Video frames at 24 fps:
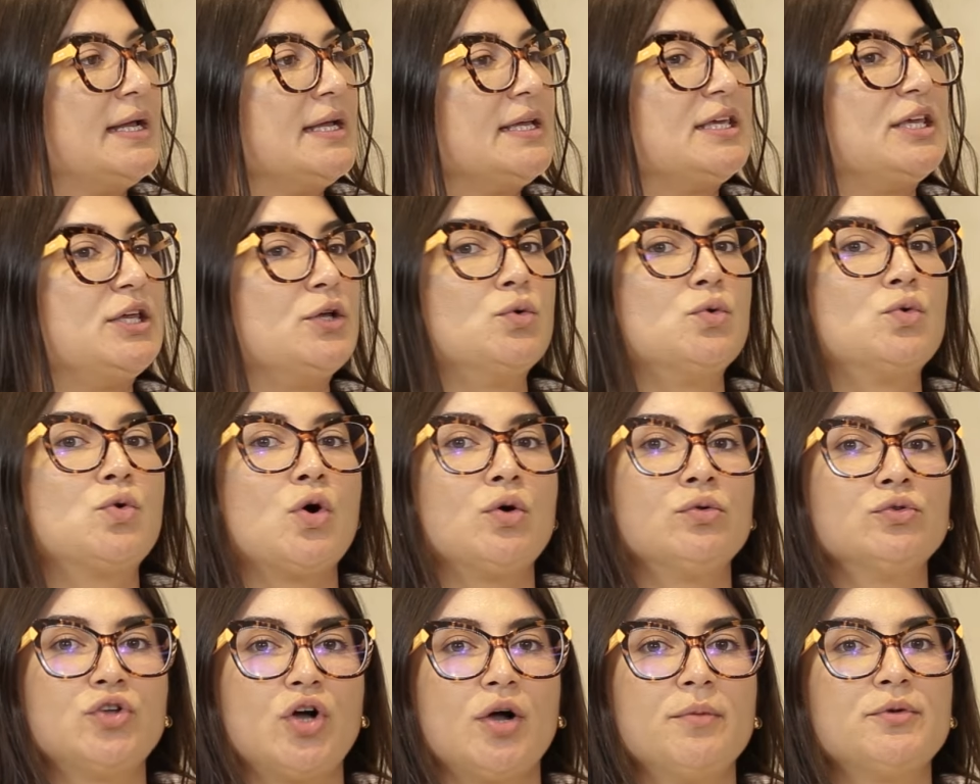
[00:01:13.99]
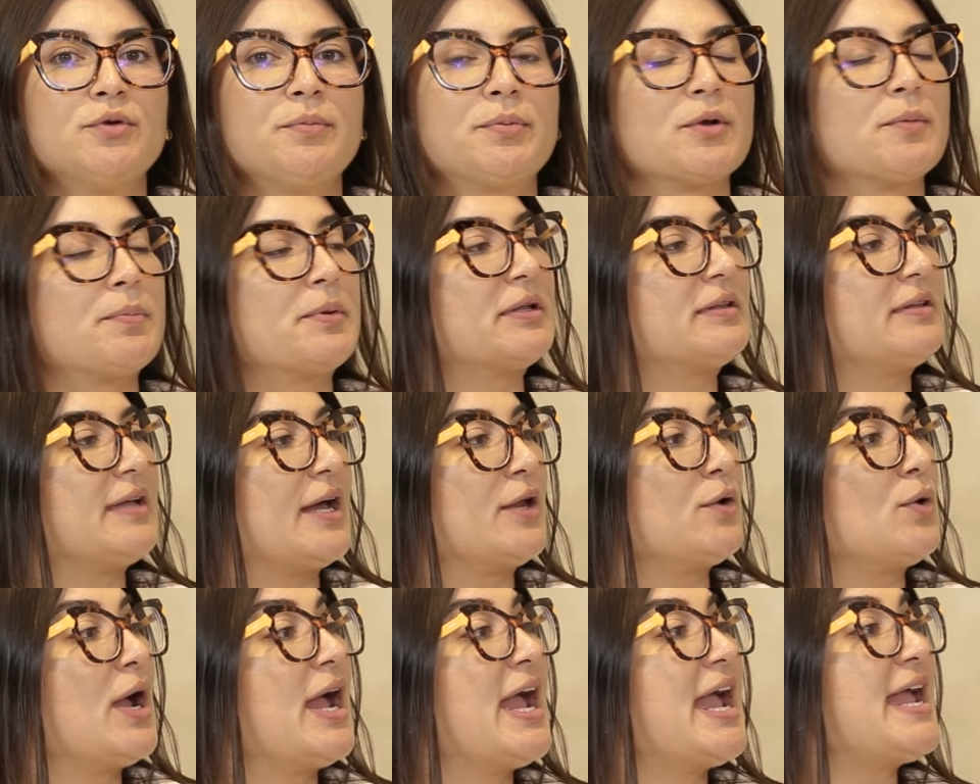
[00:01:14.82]
que o condômino
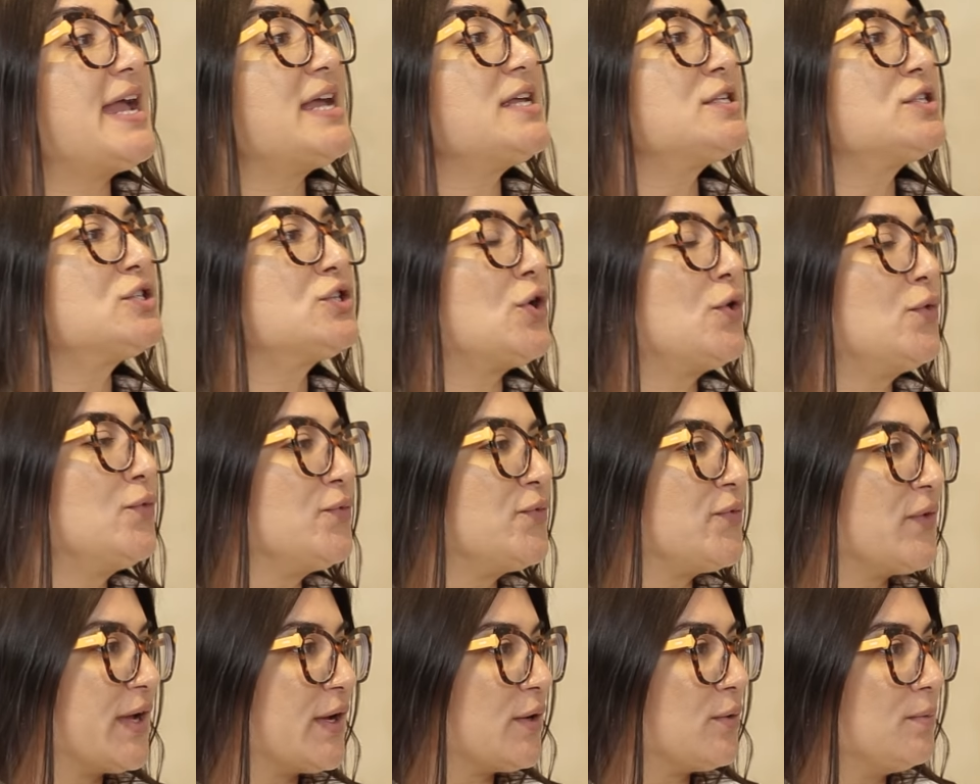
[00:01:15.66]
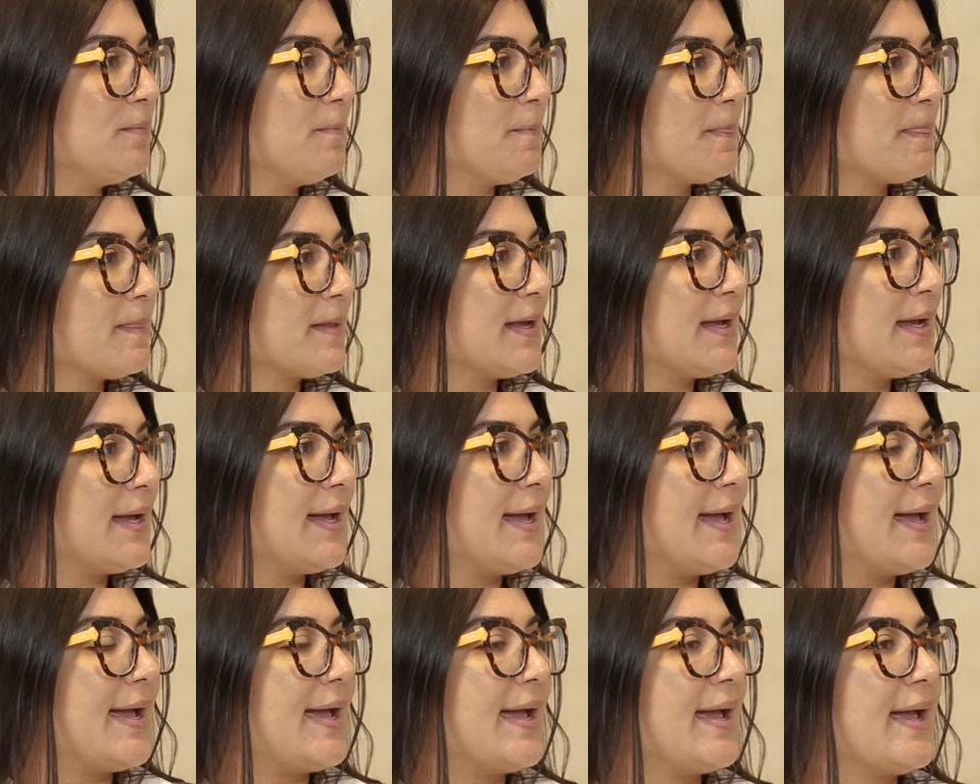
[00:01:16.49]
proprietário resolveu
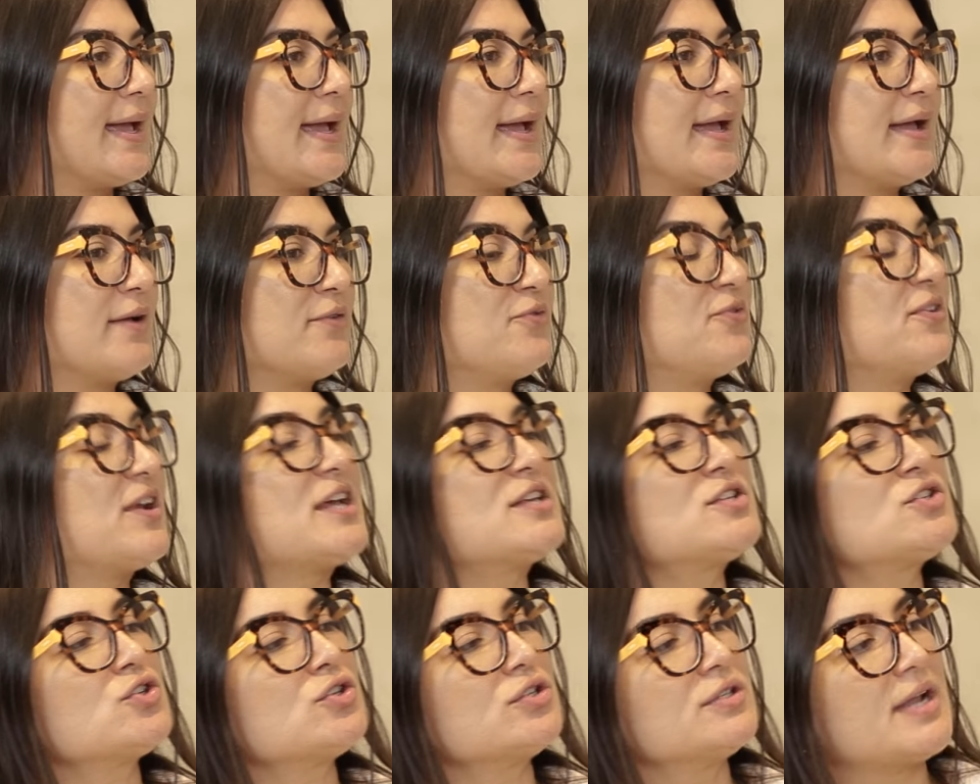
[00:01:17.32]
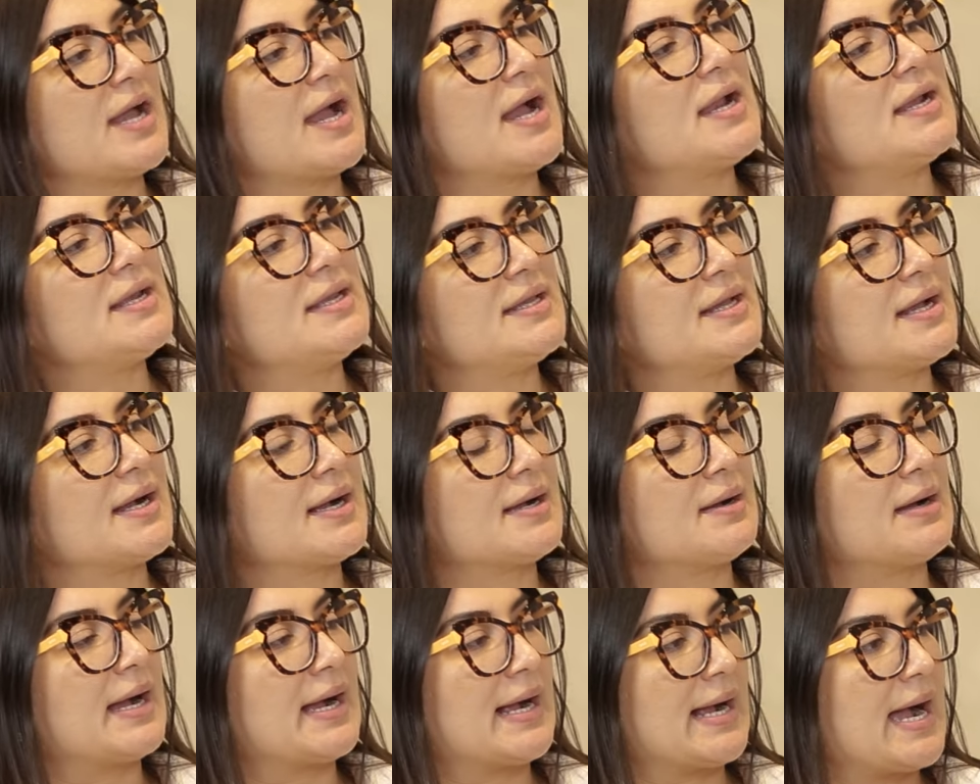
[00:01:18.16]
é, fracionar ali a,
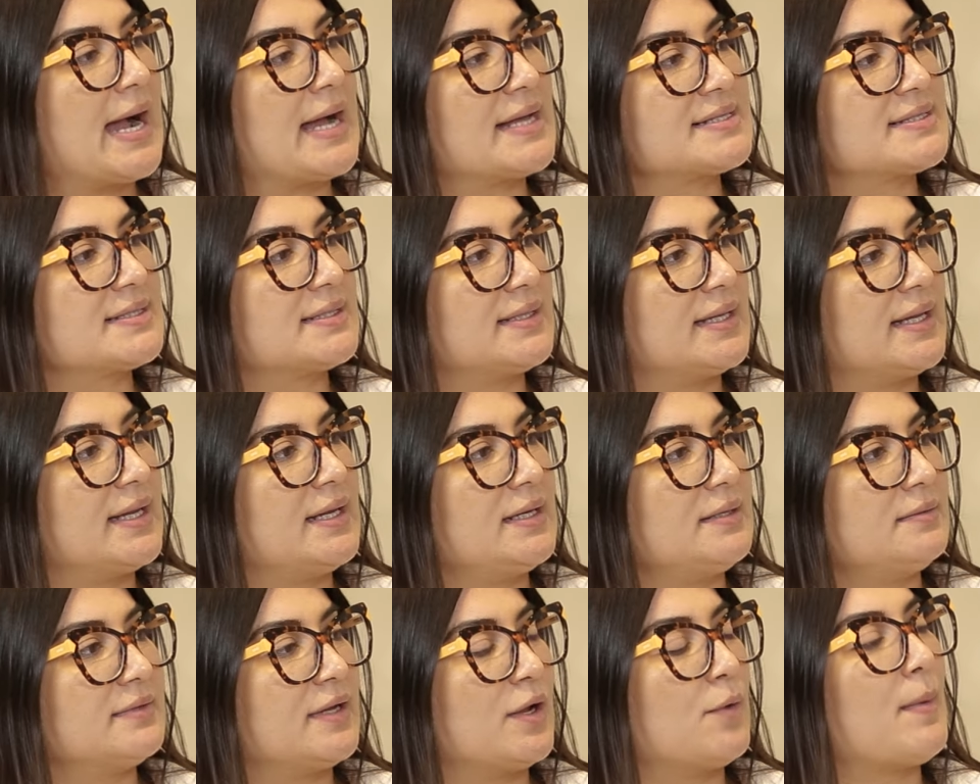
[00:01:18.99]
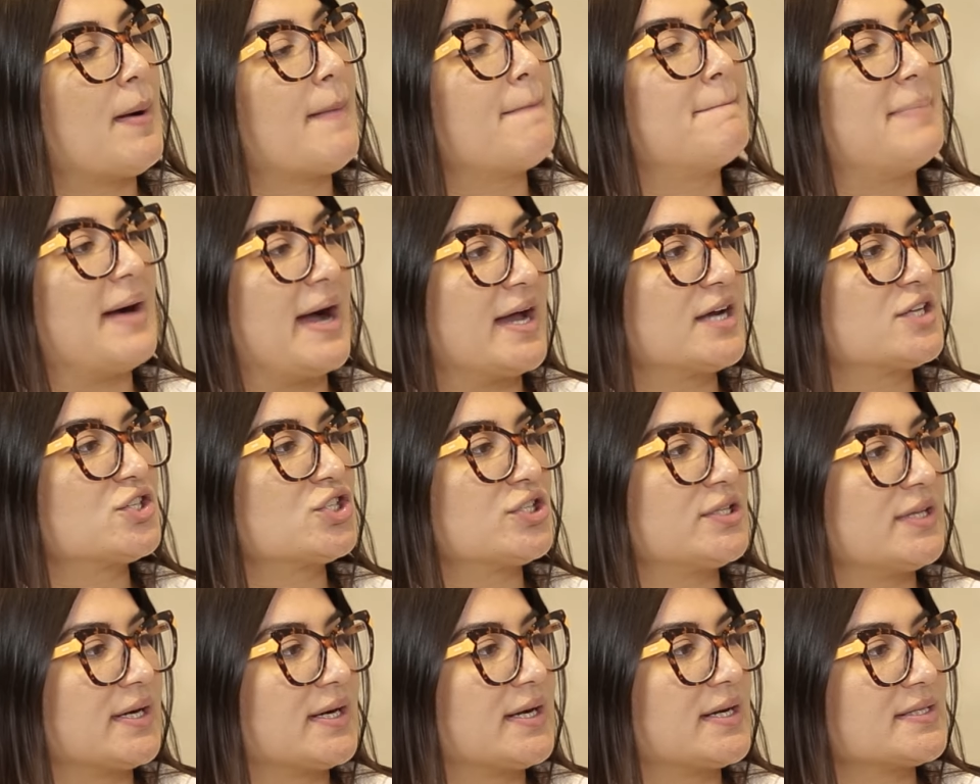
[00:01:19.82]
a, casa dele, né, uma
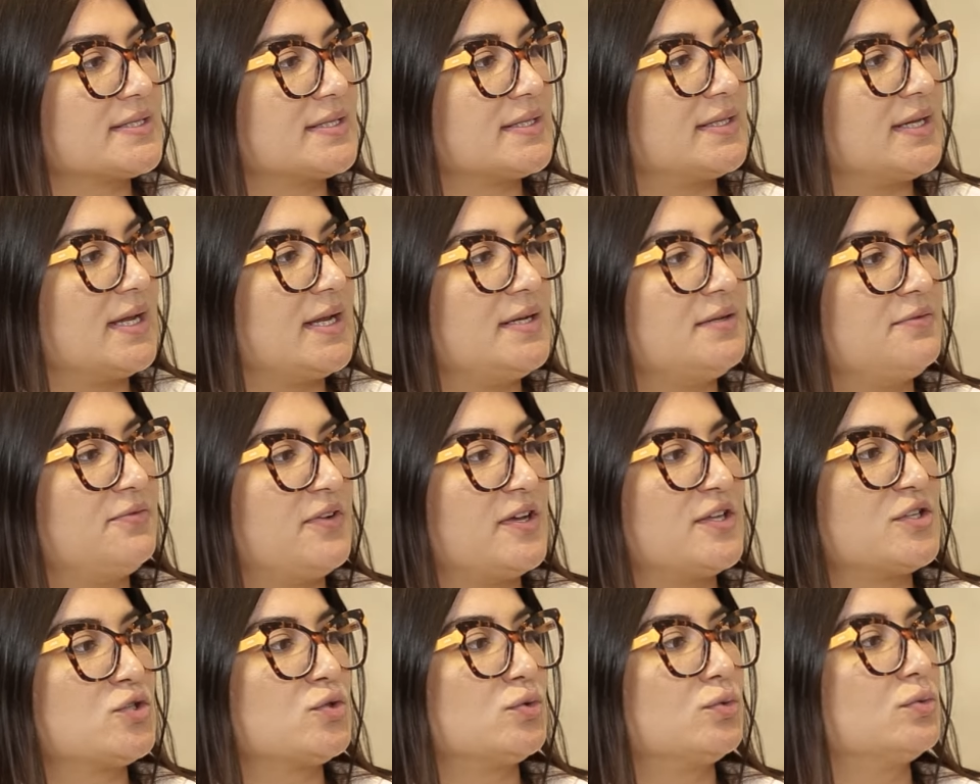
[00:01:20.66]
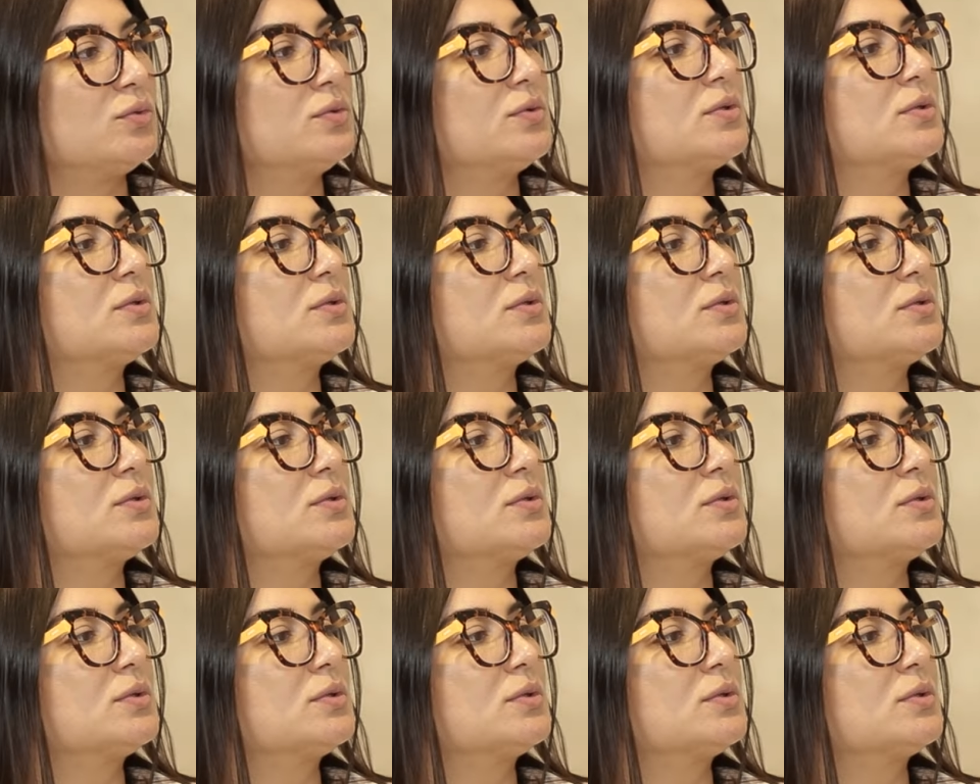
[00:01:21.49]
parte da casa dele, condomínio fez um de